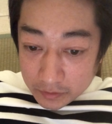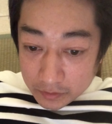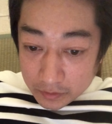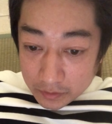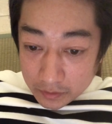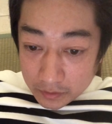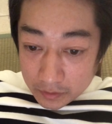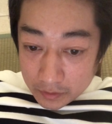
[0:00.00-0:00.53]
す。
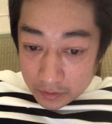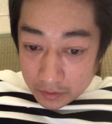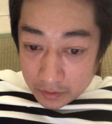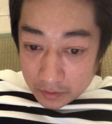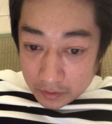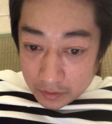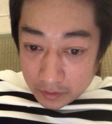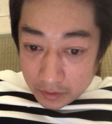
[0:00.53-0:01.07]

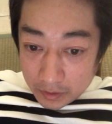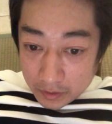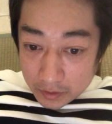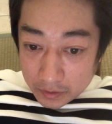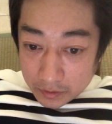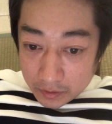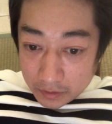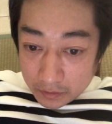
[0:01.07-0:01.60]
えー、
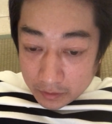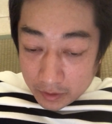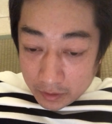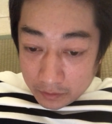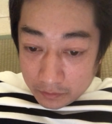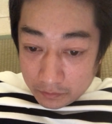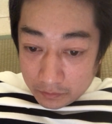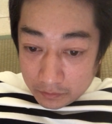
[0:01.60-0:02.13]
喫煙と
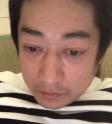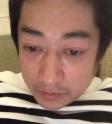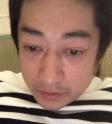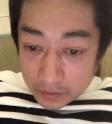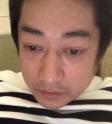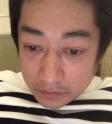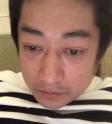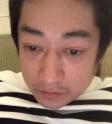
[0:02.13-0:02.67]
健康
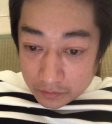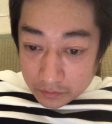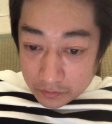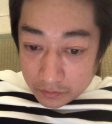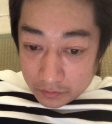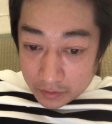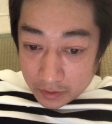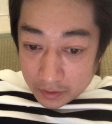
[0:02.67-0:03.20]
リスクの
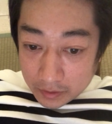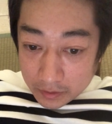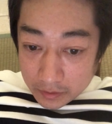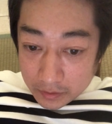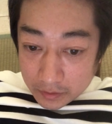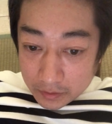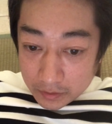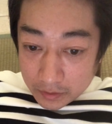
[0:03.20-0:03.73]
増加、
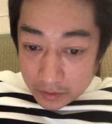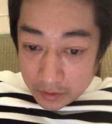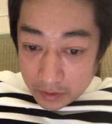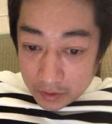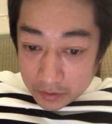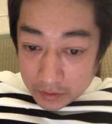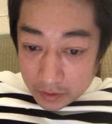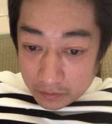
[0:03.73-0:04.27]
禁
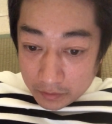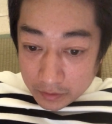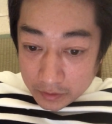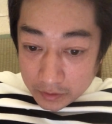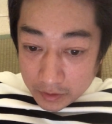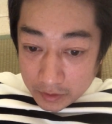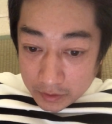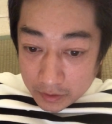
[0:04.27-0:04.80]
煙者
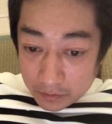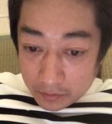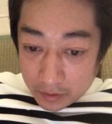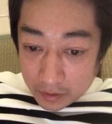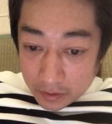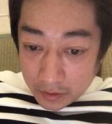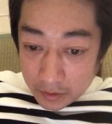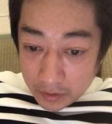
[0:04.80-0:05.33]
喫煙者
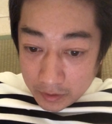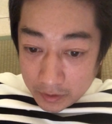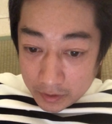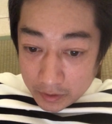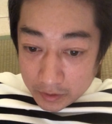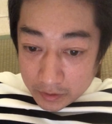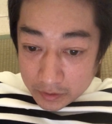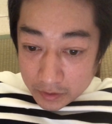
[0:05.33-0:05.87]
は
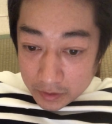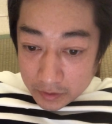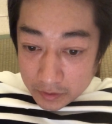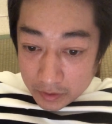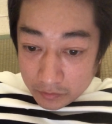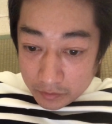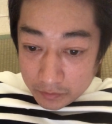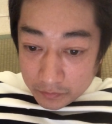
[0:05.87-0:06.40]
非喫煙
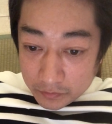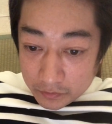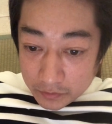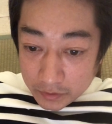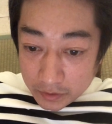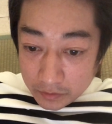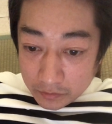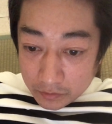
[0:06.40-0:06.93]
者よりも
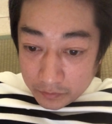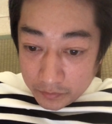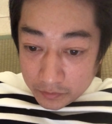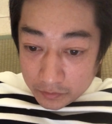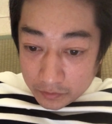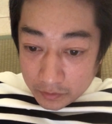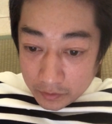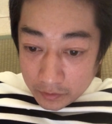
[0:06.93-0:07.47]
心臓
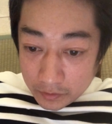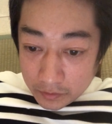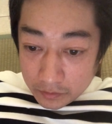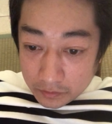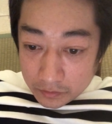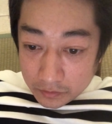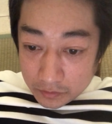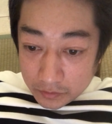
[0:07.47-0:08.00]
病、
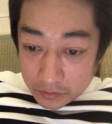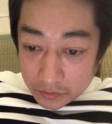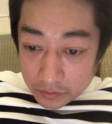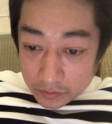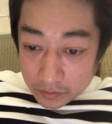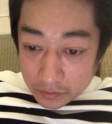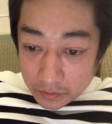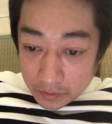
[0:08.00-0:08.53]
脳卒
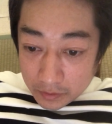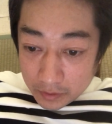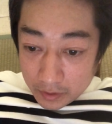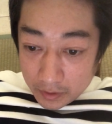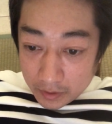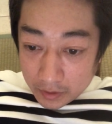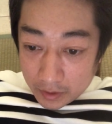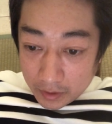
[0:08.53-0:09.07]
中、
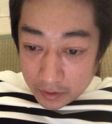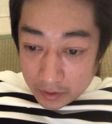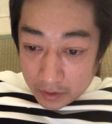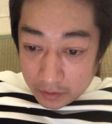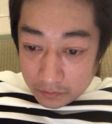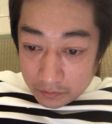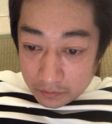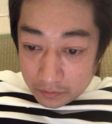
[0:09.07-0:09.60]
え肺
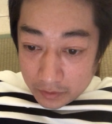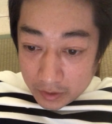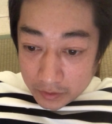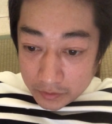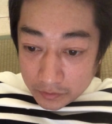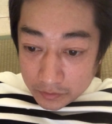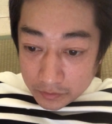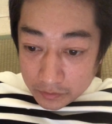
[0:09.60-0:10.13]
がんを
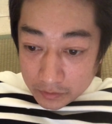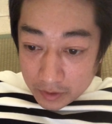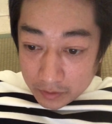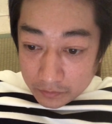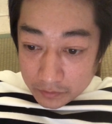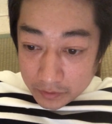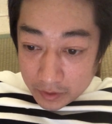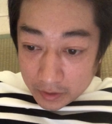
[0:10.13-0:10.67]
発症する可
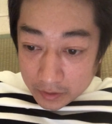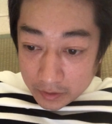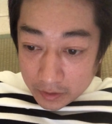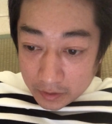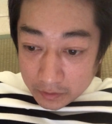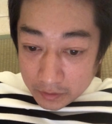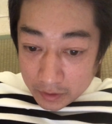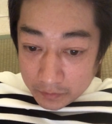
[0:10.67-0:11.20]
能性が
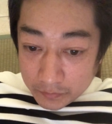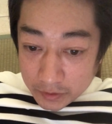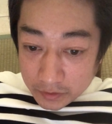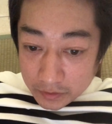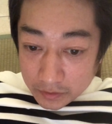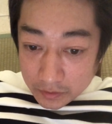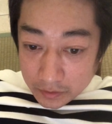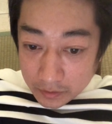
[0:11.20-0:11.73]
高くなりま
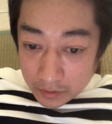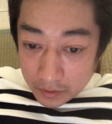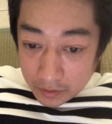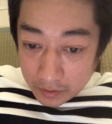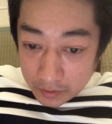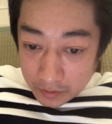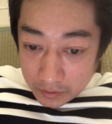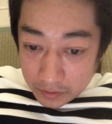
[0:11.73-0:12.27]
す。
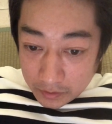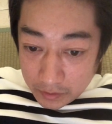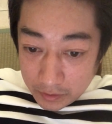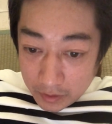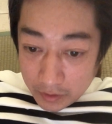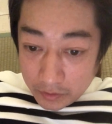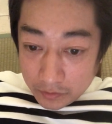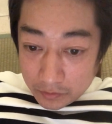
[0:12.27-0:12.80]
推
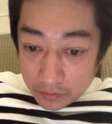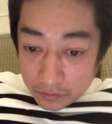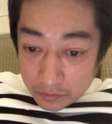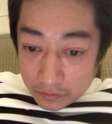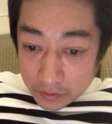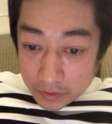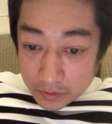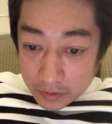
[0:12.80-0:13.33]
定による
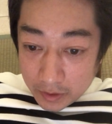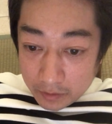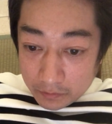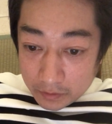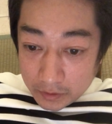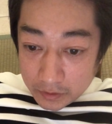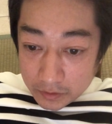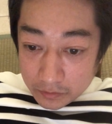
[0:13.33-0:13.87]
と喫煙
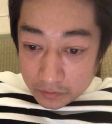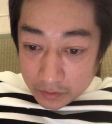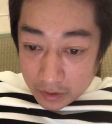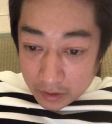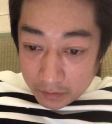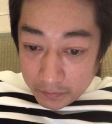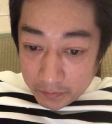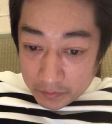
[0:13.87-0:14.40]
はリスクを
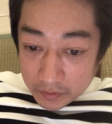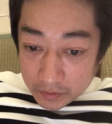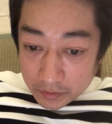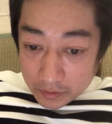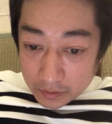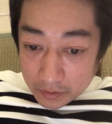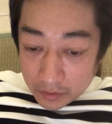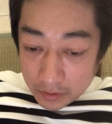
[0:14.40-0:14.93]
高めま
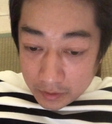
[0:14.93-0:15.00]
す